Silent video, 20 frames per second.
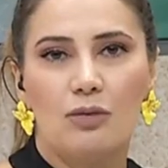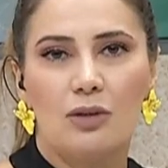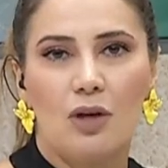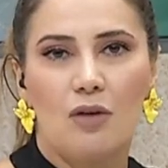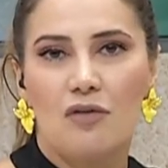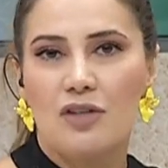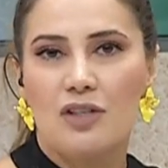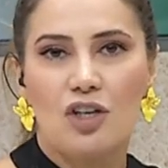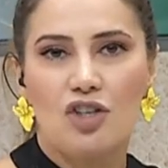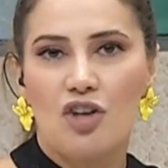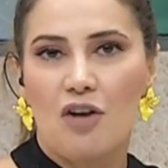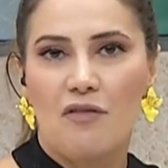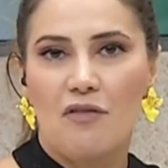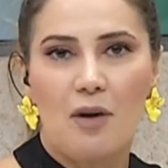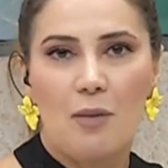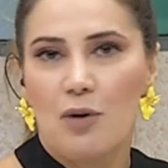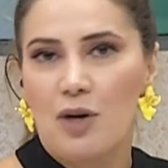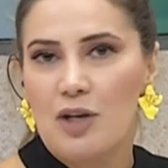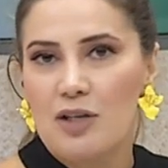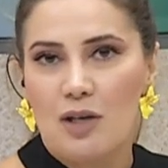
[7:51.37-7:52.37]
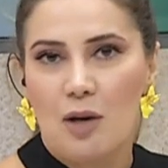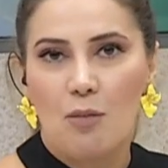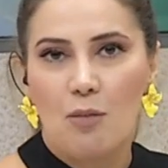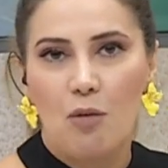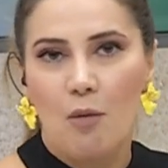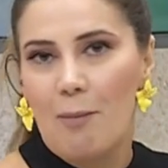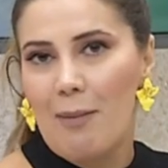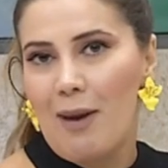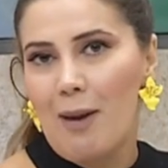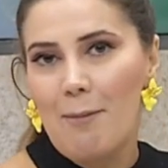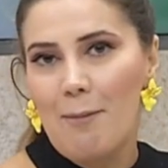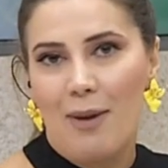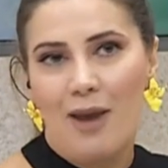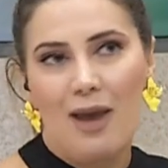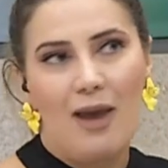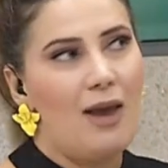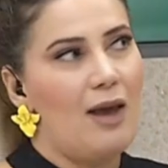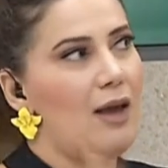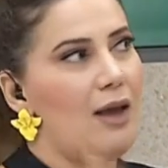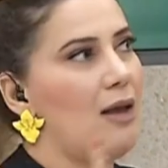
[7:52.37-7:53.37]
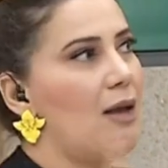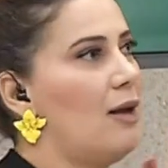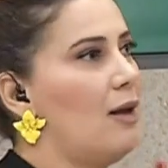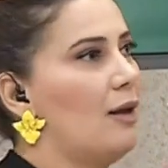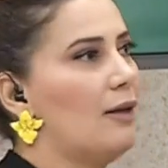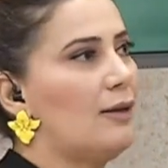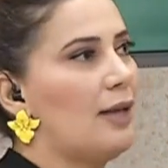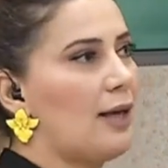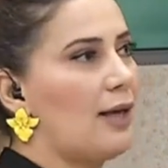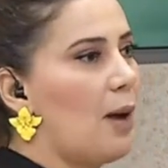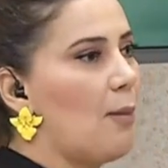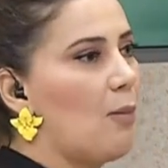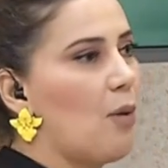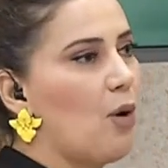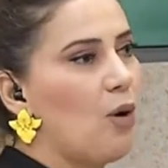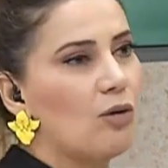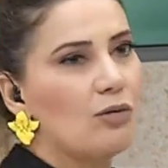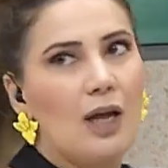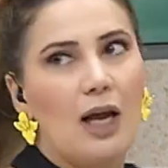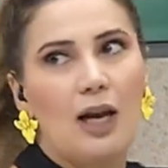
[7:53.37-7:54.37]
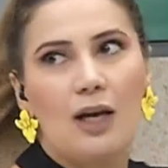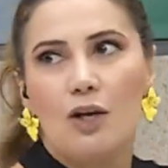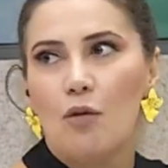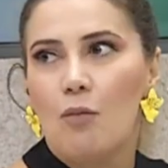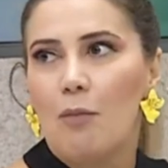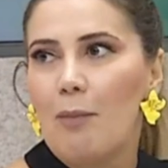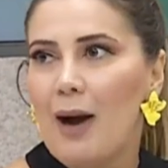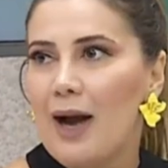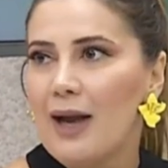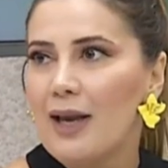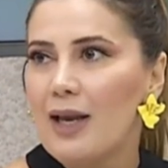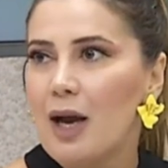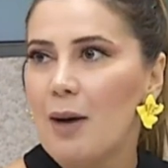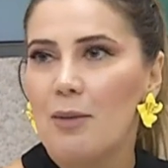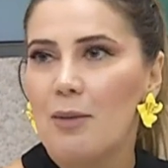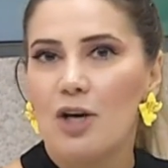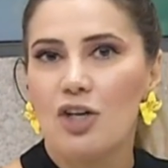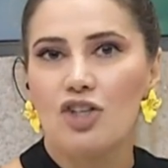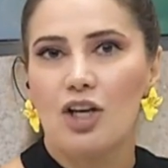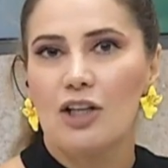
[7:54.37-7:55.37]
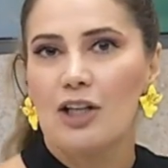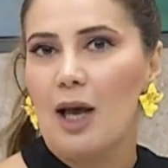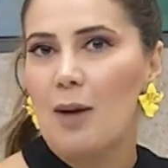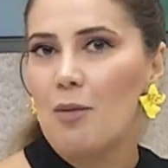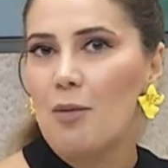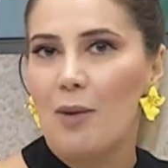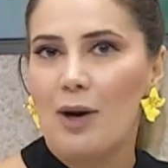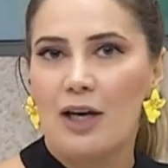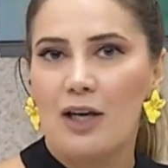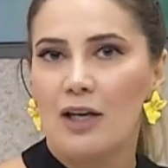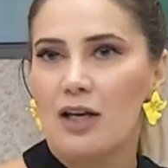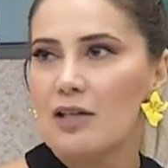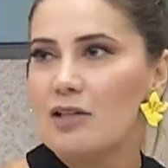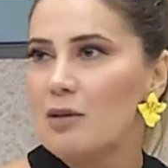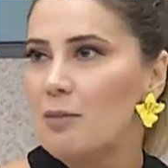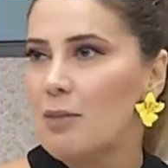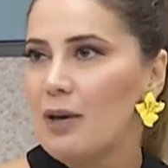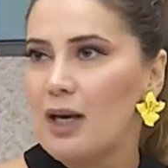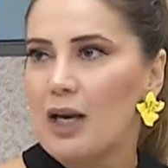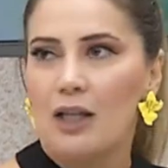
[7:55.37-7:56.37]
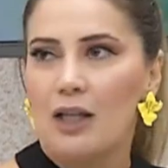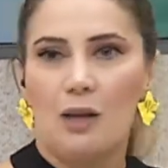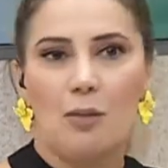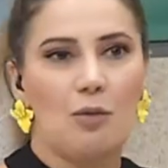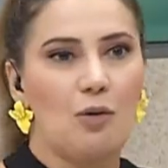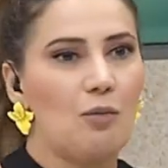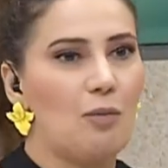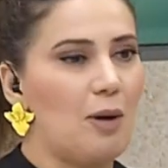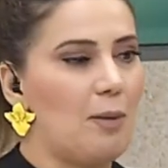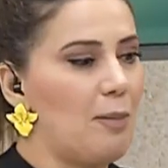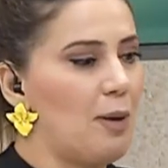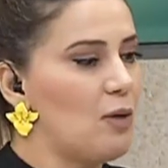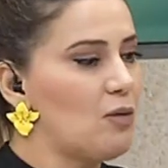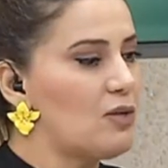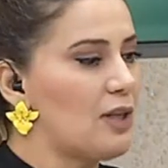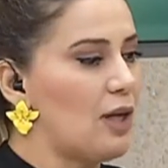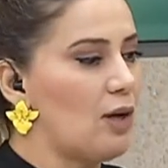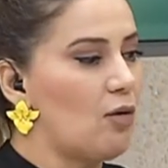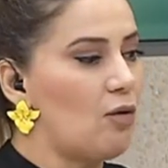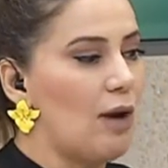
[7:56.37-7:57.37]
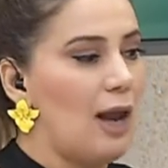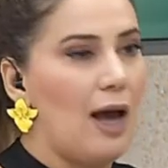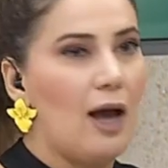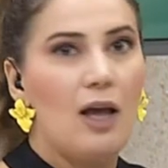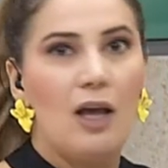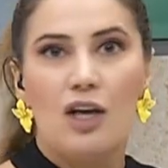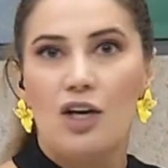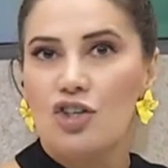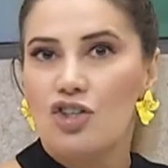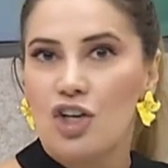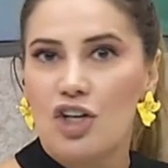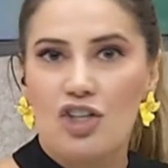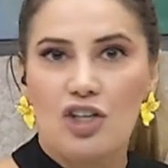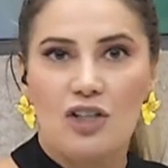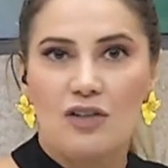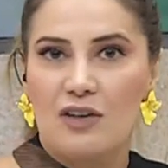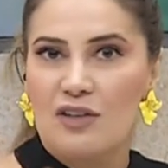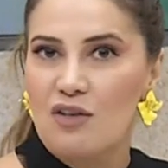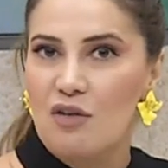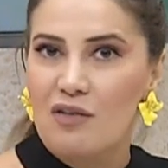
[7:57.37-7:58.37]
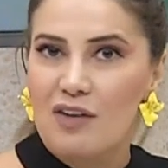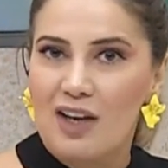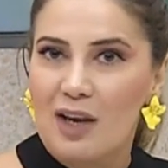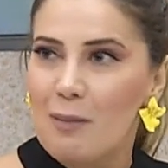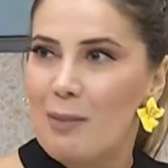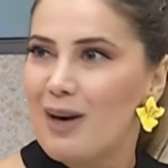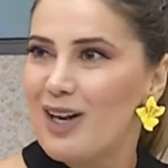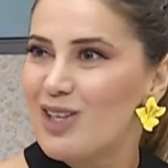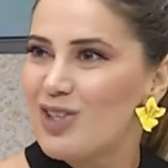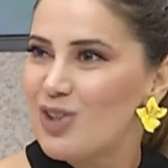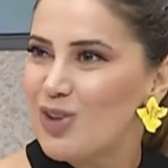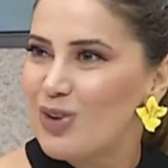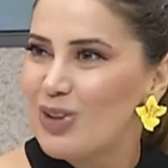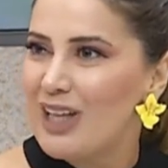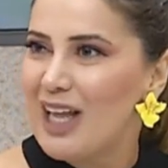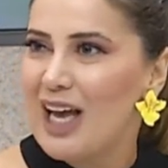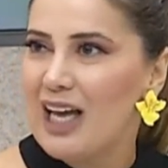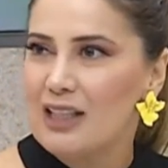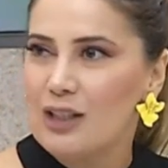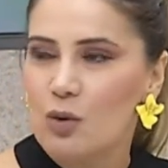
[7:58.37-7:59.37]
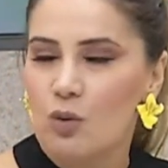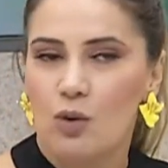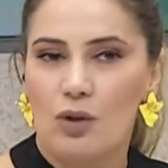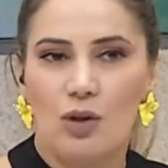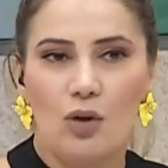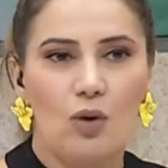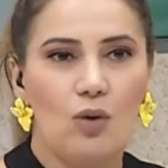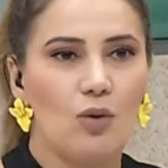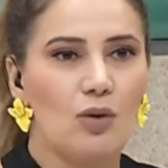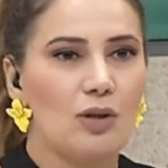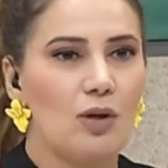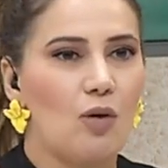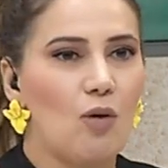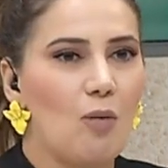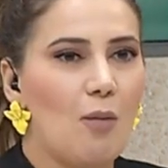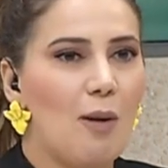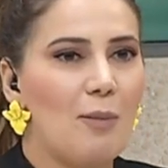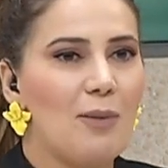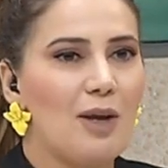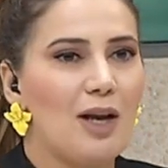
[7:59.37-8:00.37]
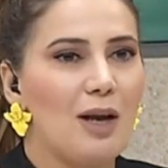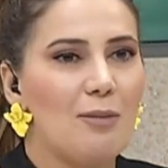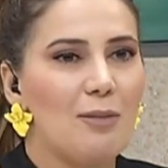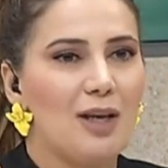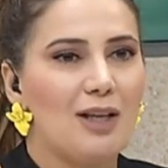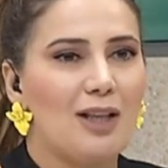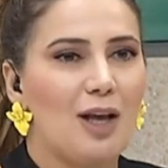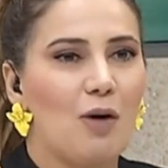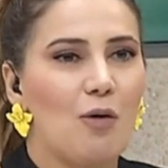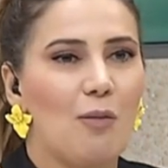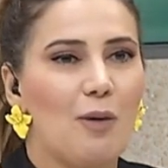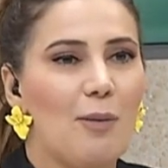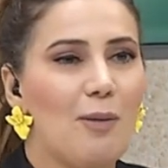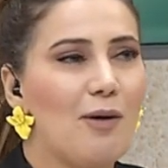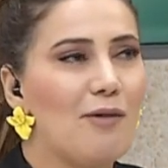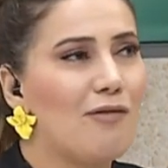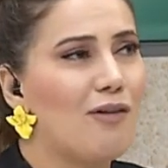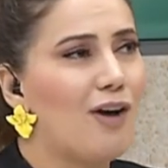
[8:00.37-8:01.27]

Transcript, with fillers: Então, você já vê, por exemplo, um bebê Daqui a pouco tá ali o pai e a mãe já dá para uma criança pequena, para um bebê, um celular. Gente, às vezes eu fico impressionada. Quando eu encontro alguma amiga minha tá com um bebê, eu